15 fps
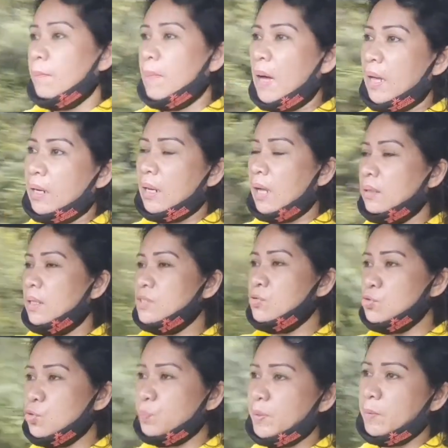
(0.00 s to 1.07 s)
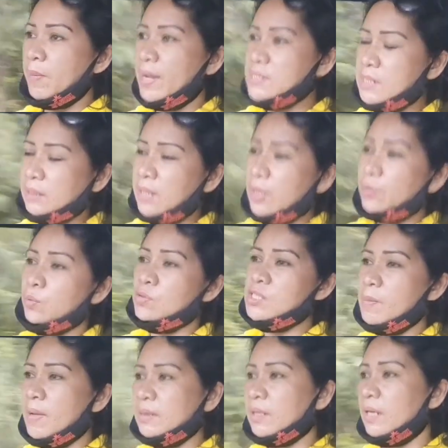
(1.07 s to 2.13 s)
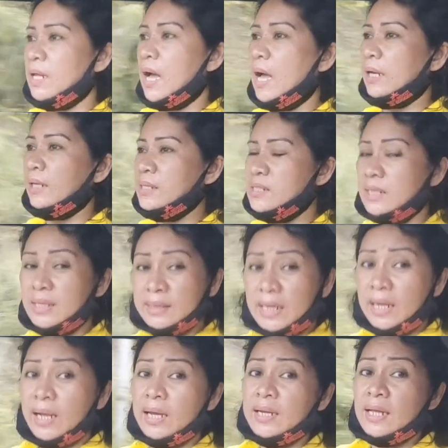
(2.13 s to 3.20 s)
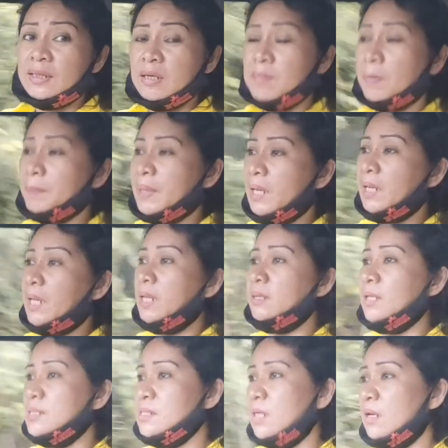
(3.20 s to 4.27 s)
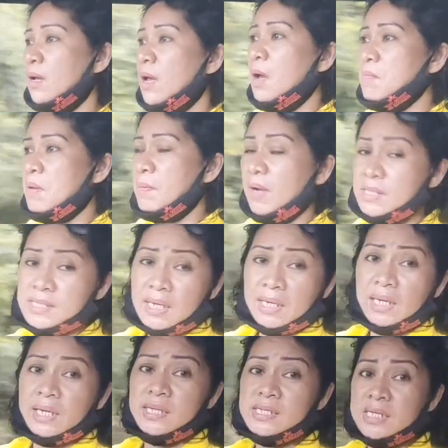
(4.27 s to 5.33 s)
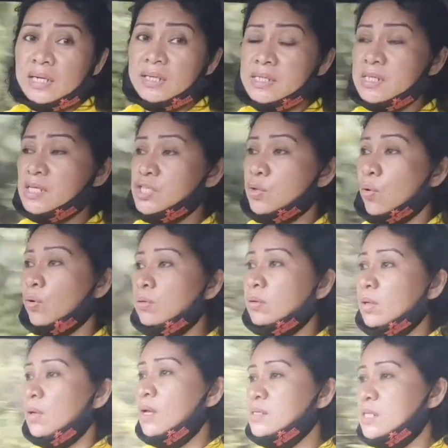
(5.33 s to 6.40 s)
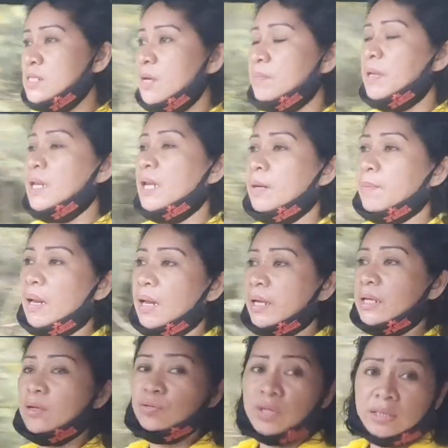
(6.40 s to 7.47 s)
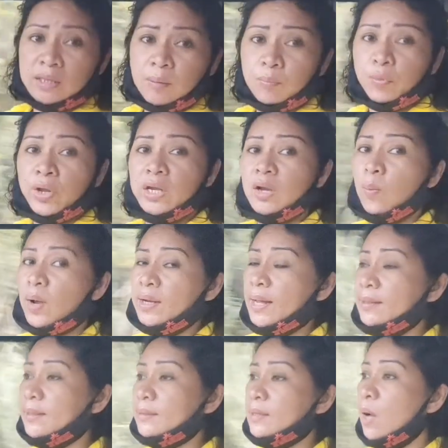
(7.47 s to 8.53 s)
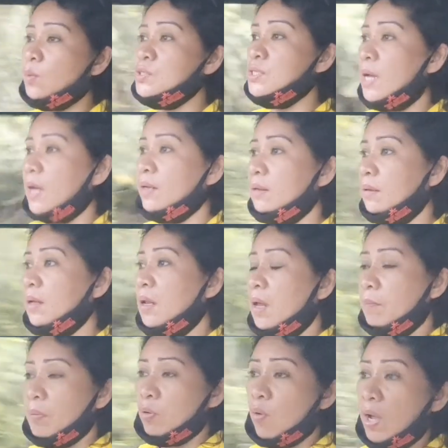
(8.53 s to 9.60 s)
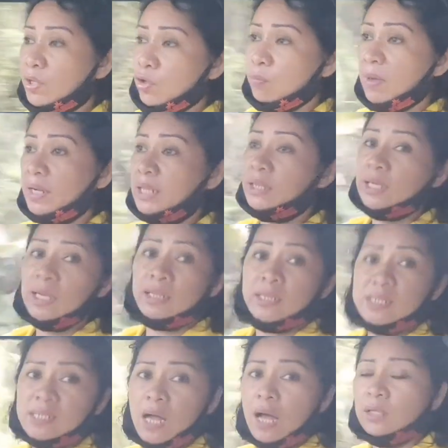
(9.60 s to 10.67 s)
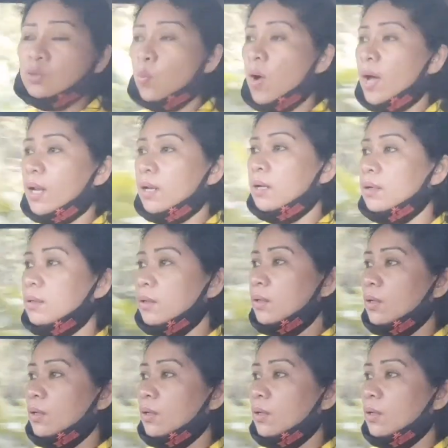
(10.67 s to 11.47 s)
parang nagsusupervise lang tayo doon sa materialis hindi talaga natin mapilit kasi may mga sarili din sa desisyon sasabihin lang malaki daw tatakbuhin ng 100,000 pero ayun makita natin sa actual